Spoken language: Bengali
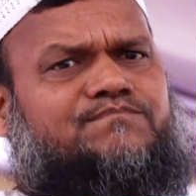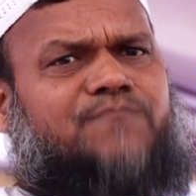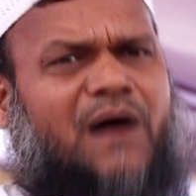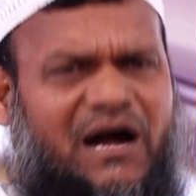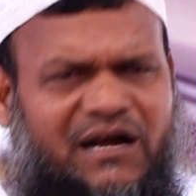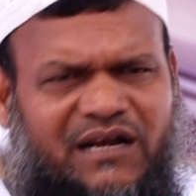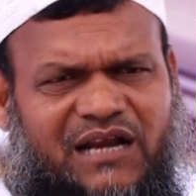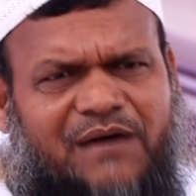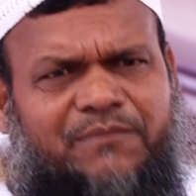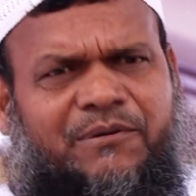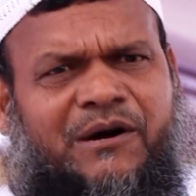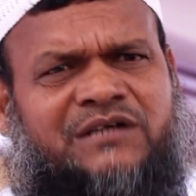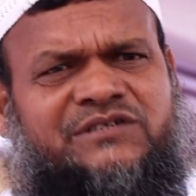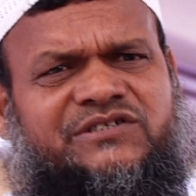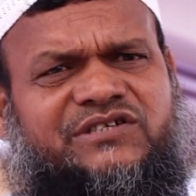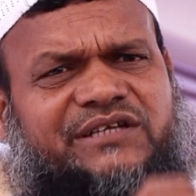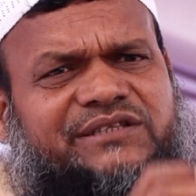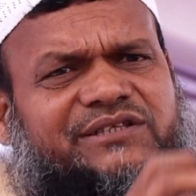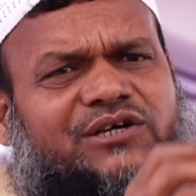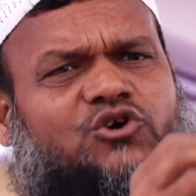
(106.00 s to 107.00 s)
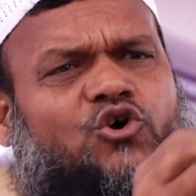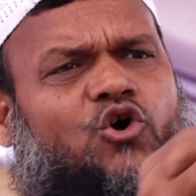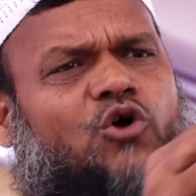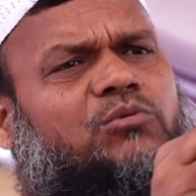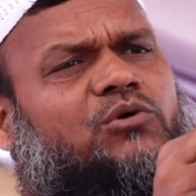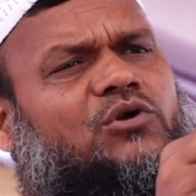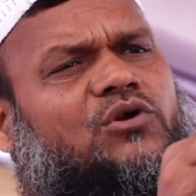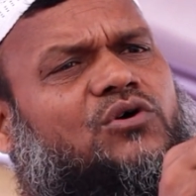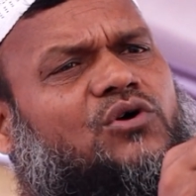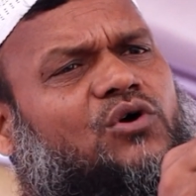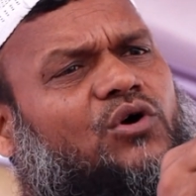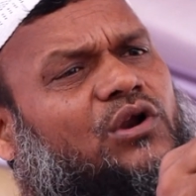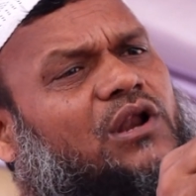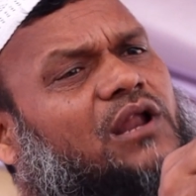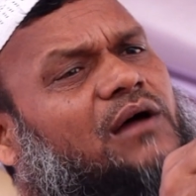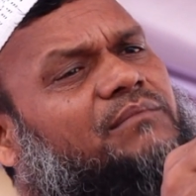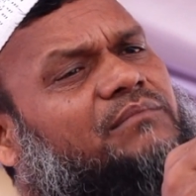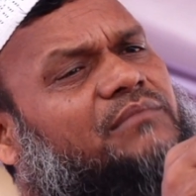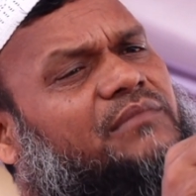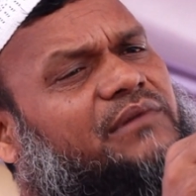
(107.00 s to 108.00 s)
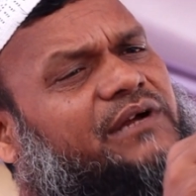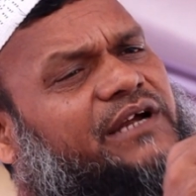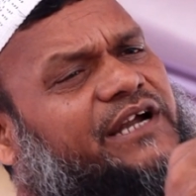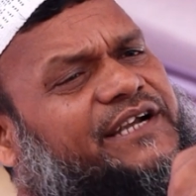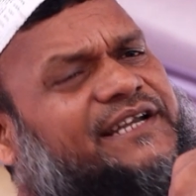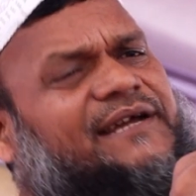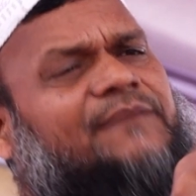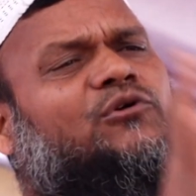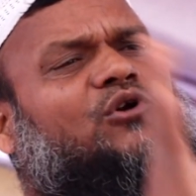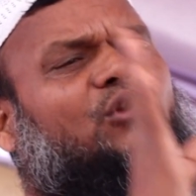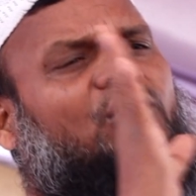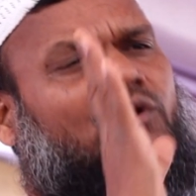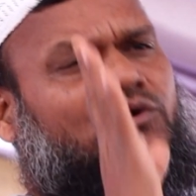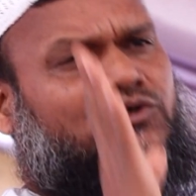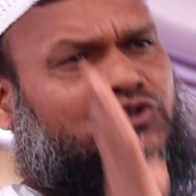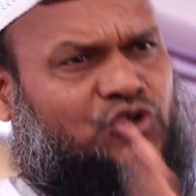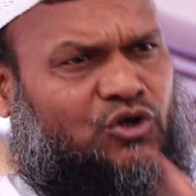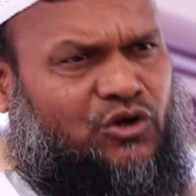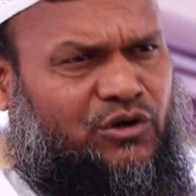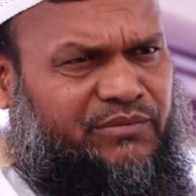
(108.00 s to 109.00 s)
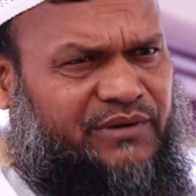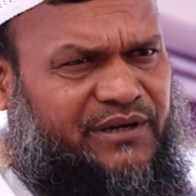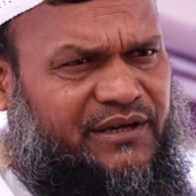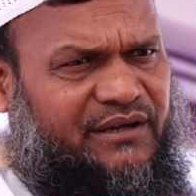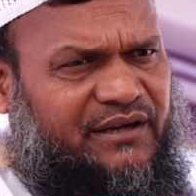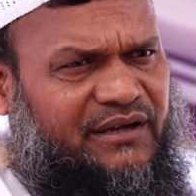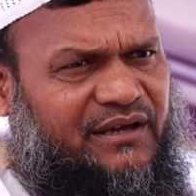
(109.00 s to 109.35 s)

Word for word: বাংলা ভাষাতে কবুল করলাম এটা বললেও চলবে